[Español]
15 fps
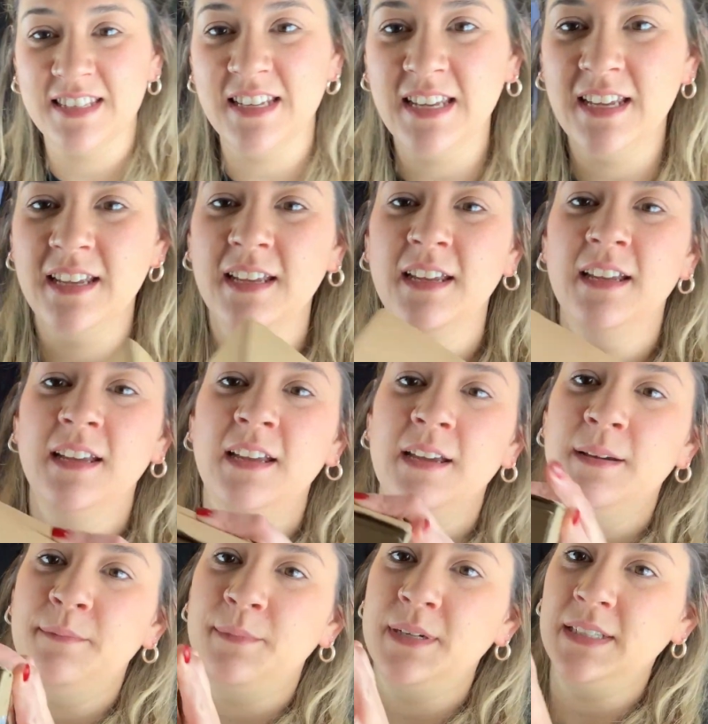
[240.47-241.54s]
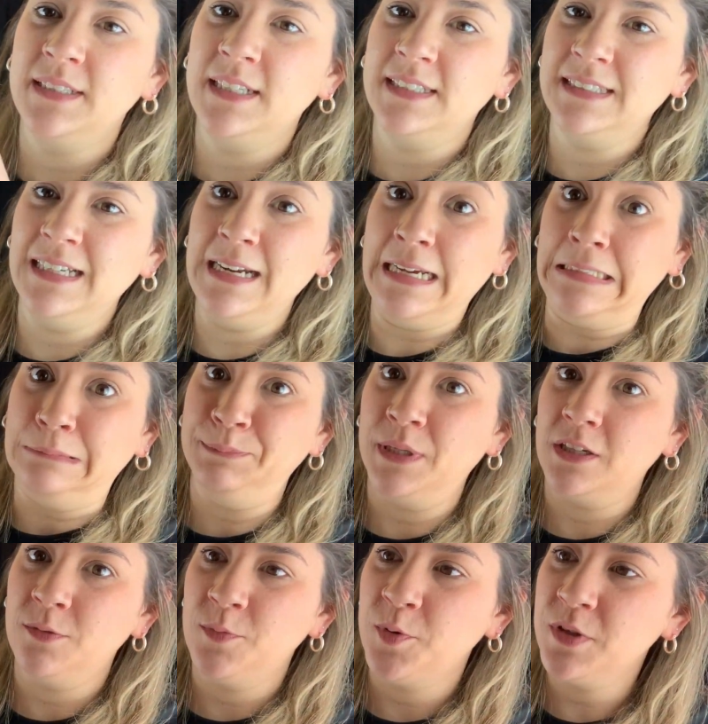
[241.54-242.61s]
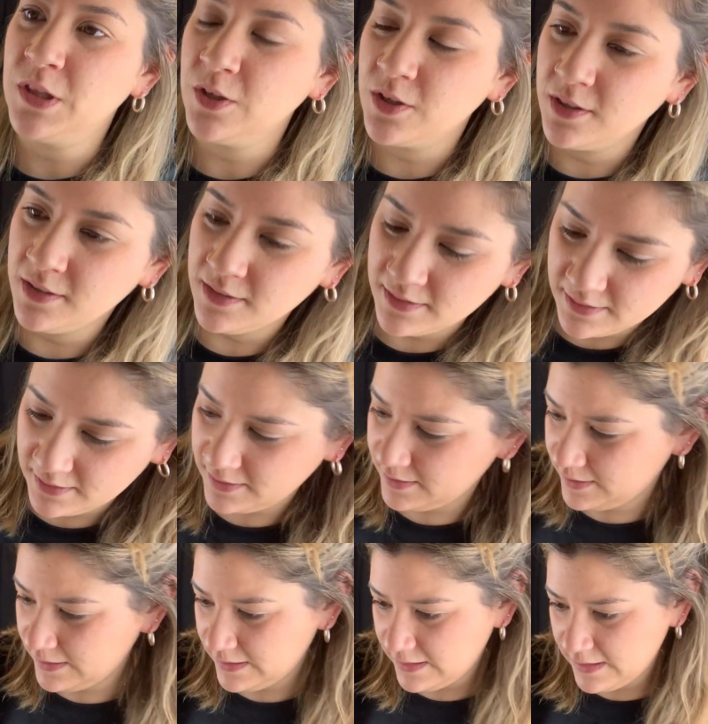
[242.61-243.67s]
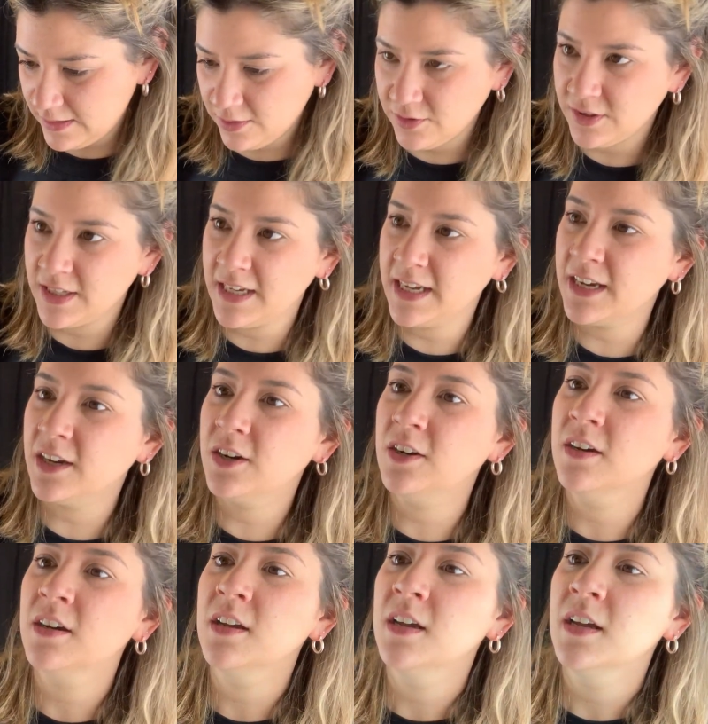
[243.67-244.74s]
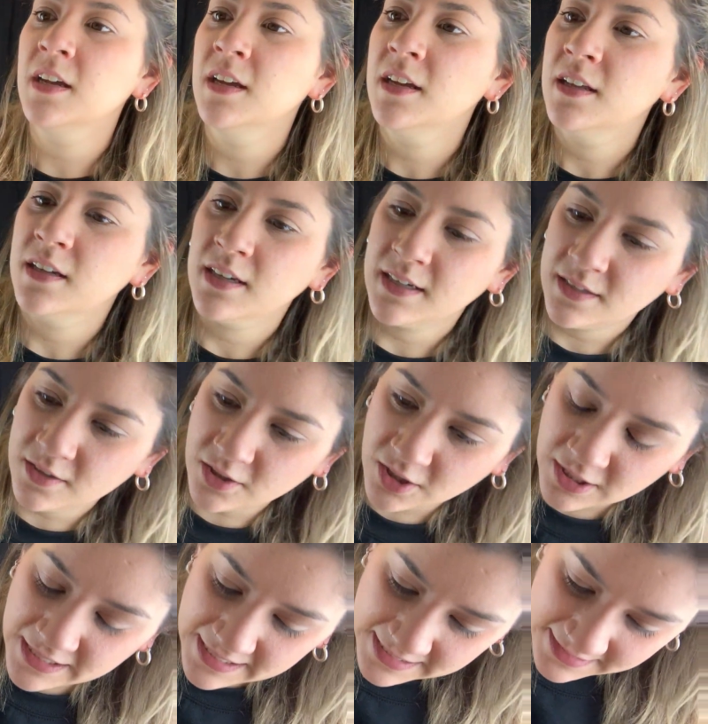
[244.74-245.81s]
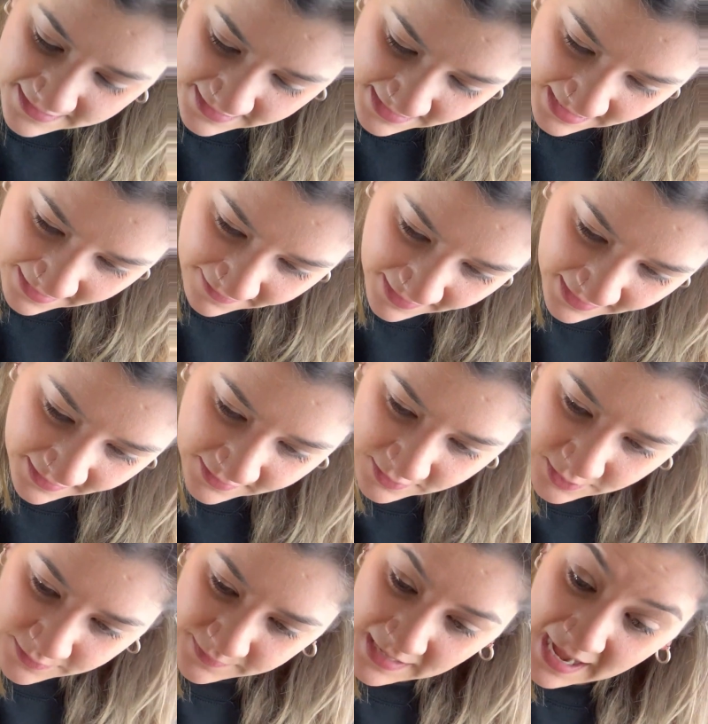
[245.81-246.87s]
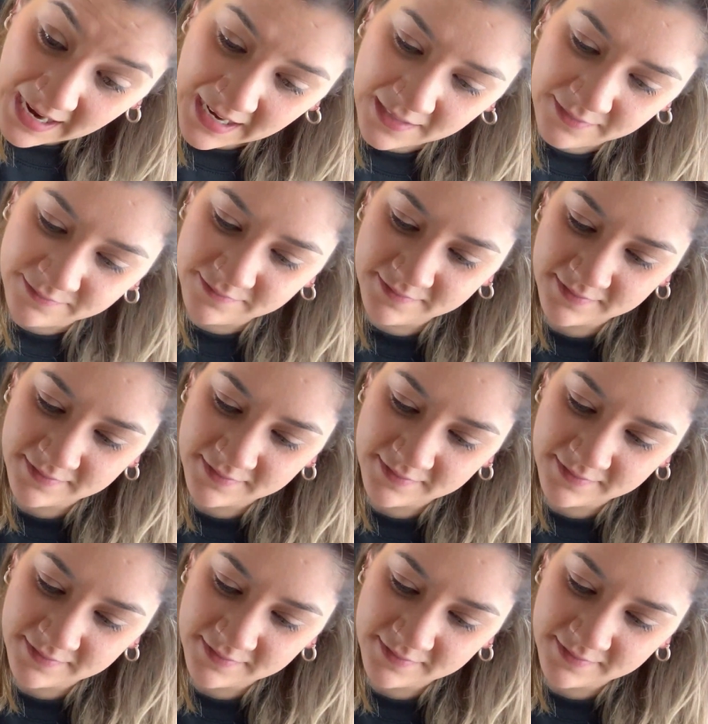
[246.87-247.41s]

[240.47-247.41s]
Así que voy a tratar... Ay, perdón, moví todo. ¿Dónde Corneli se abre esto? Ah, acá